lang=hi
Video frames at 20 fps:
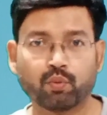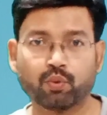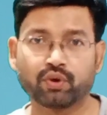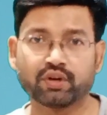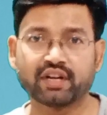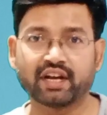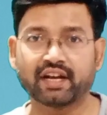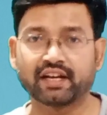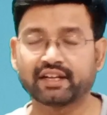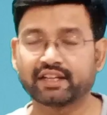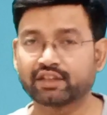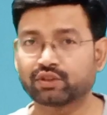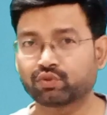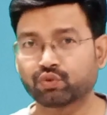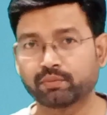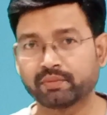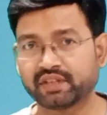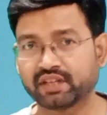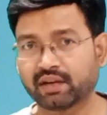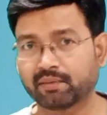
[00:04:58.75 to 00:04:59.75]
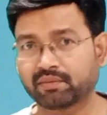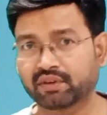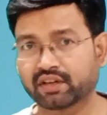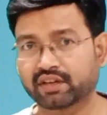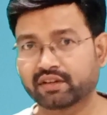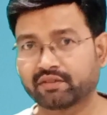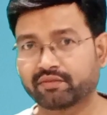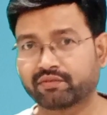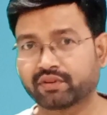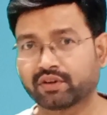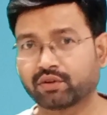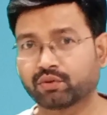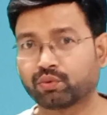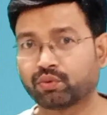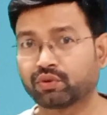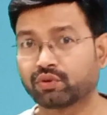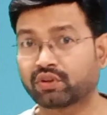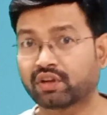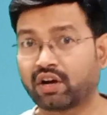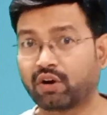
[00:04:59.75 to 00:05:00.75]
वो डाल रहे हैं तो भी आपका रेफरल
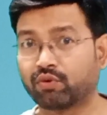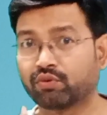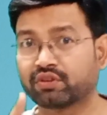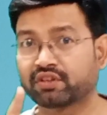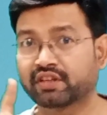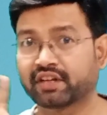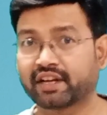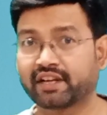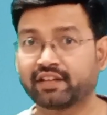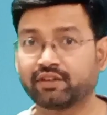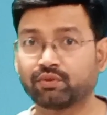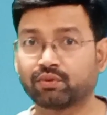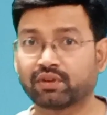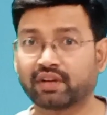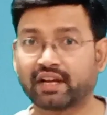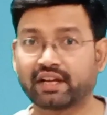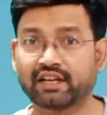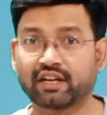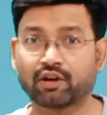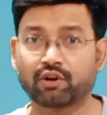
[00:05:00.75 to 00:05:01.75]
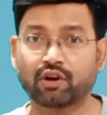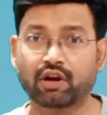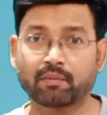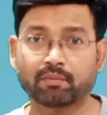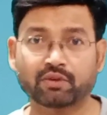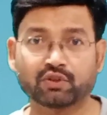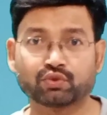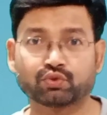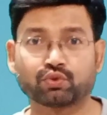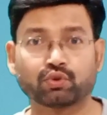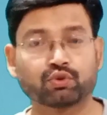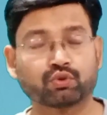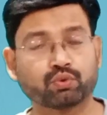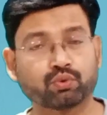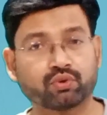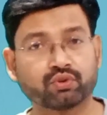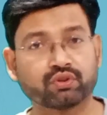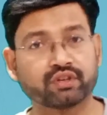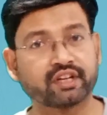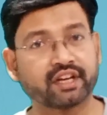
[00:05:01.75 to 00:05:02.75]
कोड काउंट नहीं हो रहा है और आपका सौ
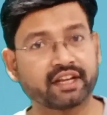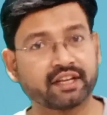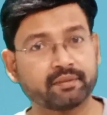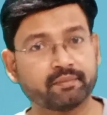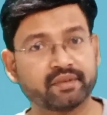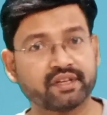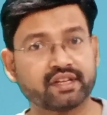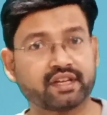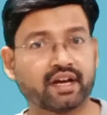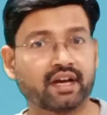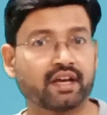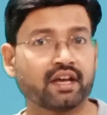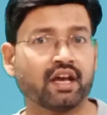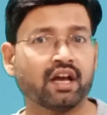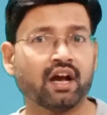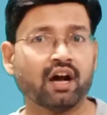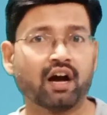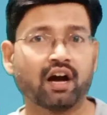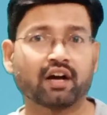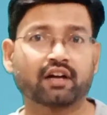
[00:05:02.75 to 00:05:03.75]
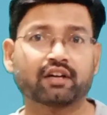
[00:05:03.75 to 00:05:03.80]
टोकन नहीं मिल रहा है